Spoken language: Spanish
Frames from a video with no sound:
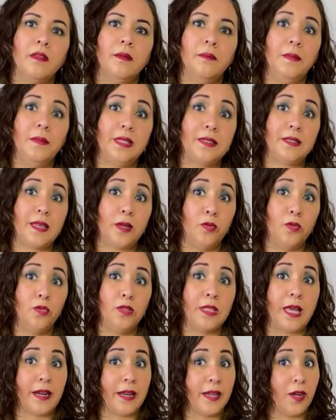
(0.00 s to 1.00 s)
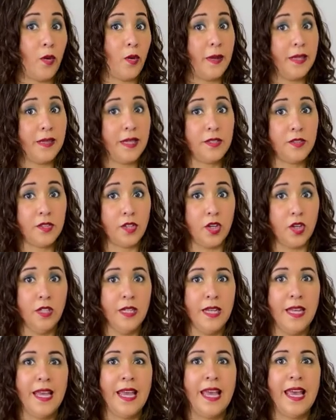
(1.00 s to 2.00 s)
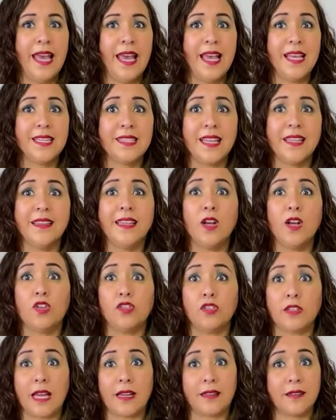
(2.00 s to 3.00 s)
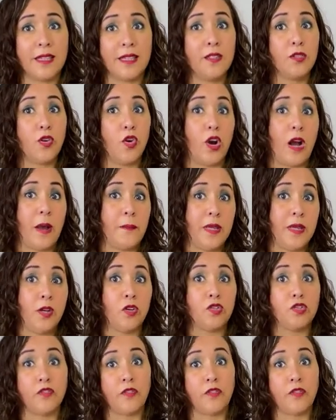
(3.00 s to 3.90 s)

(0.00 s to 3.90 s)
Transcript: Mi segunda recomendación es que te contactes con amigos o